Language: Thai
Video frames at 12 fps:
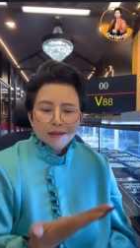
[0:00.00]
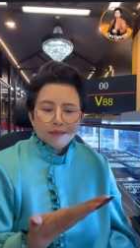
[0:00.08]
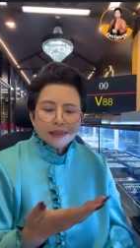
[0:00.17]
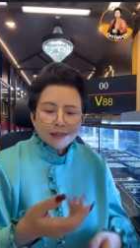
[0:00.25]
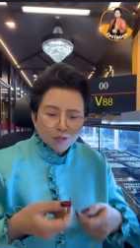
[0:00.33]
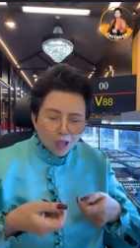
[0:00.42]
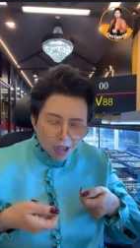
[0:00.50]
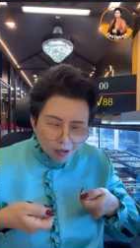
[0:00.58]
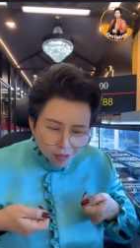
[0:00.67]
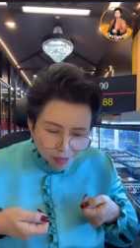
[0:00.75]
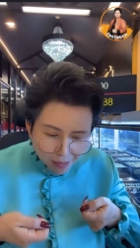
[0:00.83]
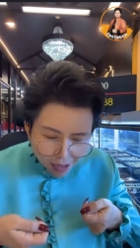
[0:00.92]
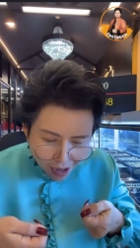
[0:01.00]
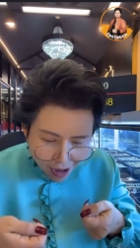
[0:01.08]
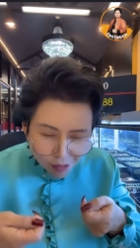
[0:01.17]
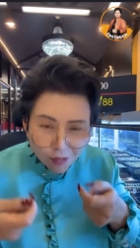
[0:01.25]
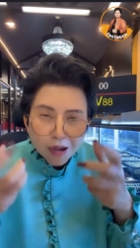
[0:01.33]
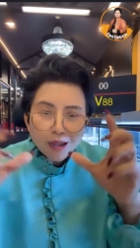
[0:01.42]
ไม่ใช่ก็เอา
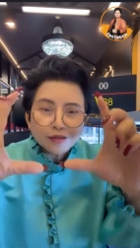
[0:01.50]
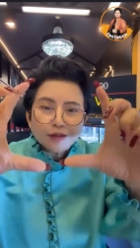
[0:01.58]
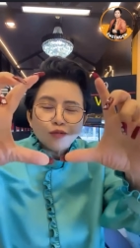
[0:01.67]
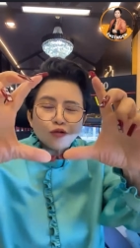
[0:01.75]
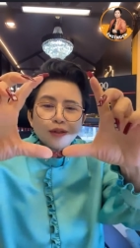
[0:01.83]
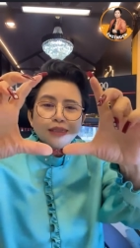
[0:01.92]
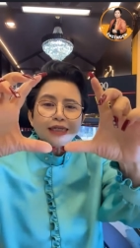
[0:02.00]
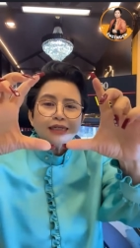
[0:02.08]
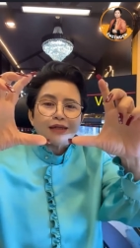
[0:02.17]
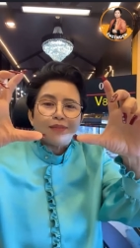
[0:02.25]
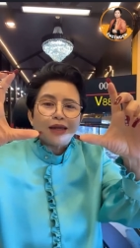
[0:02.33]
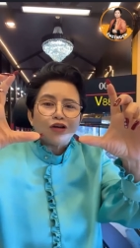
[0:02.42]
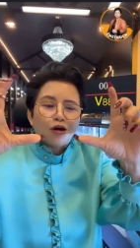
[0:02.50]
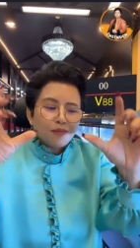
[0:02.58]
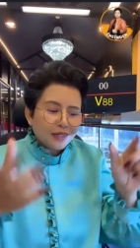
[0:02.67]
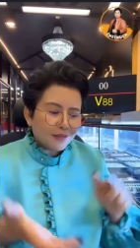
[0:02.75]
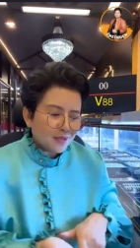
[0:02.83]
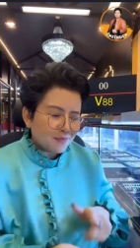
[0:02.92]
เอาเอาสมุดบัญชีสมัยก่อน
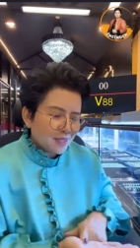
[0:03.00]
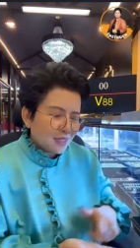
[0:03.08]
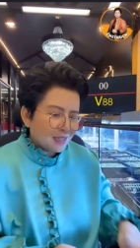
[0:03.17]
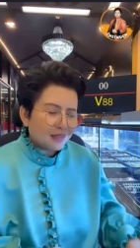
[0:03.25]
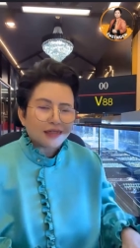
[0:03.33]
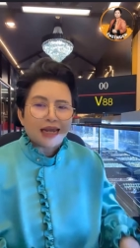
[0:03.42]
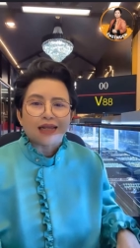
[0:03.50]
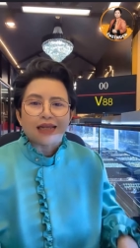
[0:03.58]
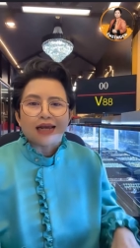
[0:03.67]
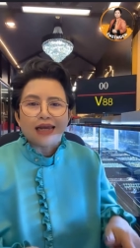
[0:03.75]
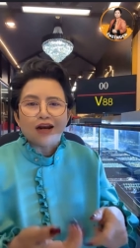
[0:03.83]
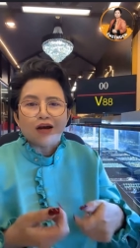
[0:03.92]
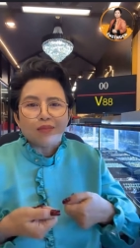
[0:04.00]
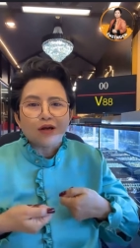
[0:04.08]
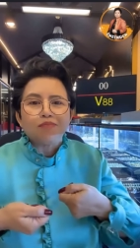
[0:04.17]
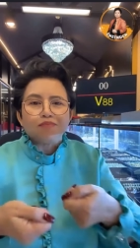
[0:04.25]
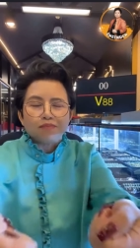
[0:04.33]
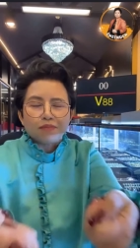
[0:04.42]
มันยังไม่มีเช็คอย่างนี้หรอกมัน
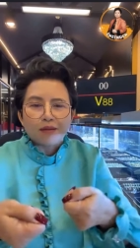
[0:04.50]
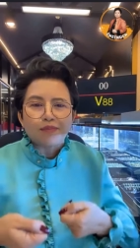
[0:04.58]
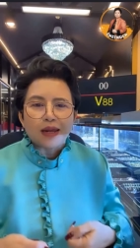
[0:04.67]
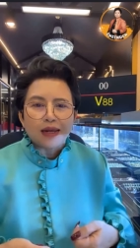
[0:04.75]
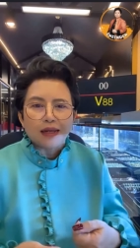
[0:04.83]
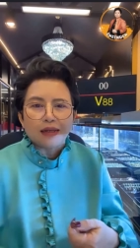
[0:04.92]
ก็เอาไป